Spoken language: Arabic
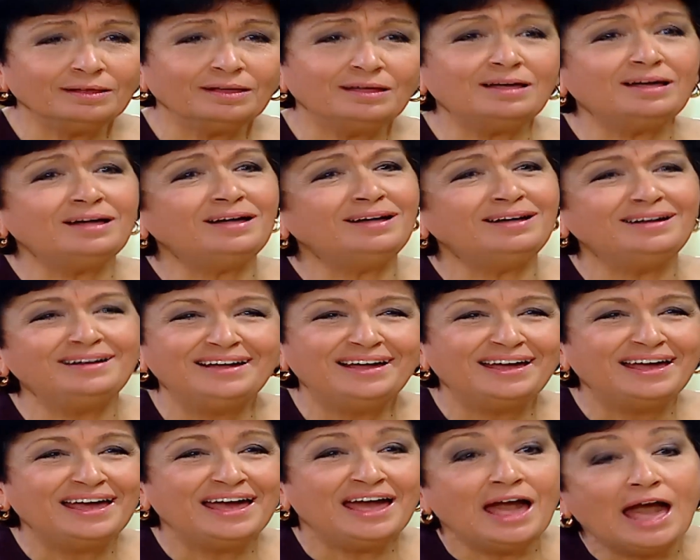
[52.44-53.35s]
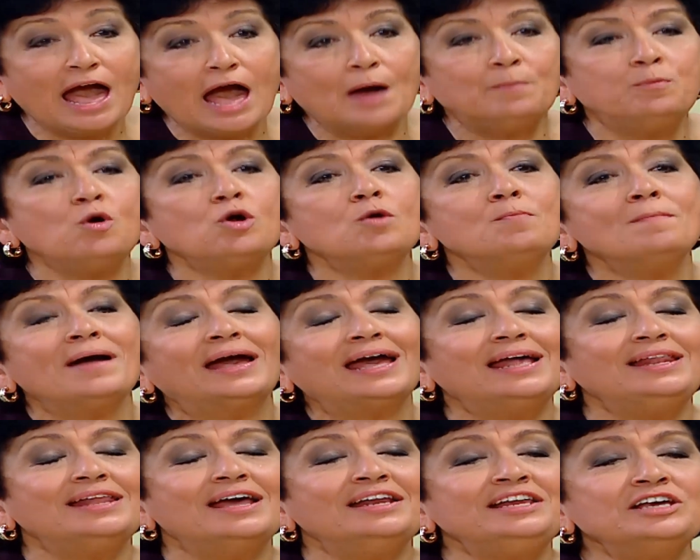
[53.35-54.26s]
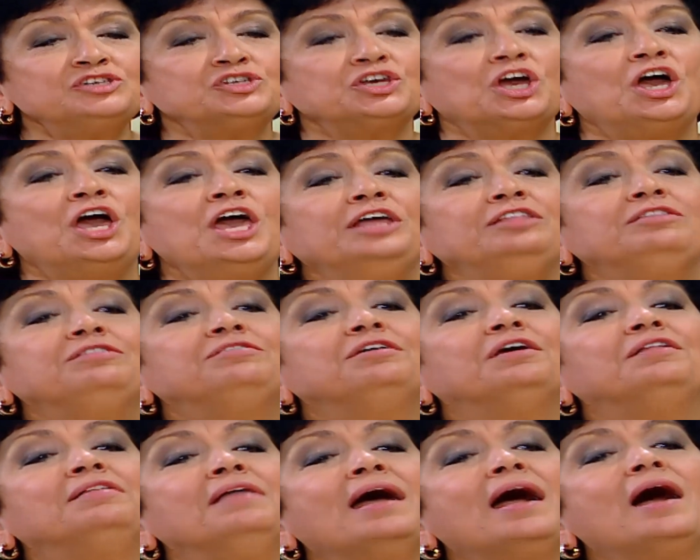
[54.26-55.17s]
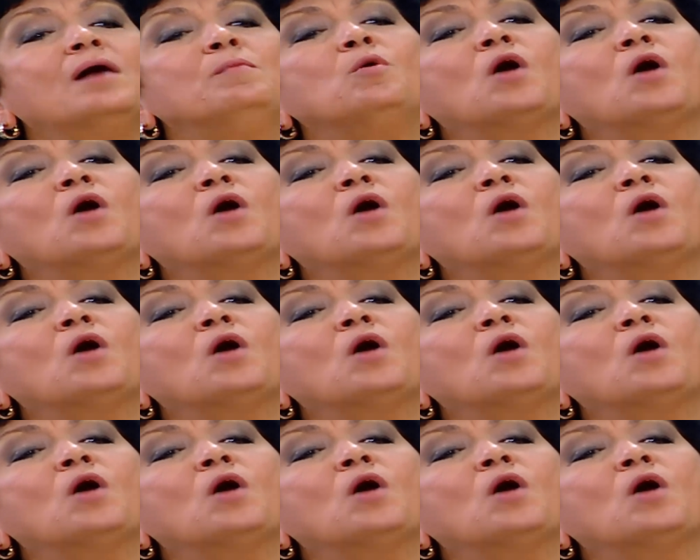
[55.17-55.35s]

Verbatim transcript: اه ابوك ما خلاليش حته دهب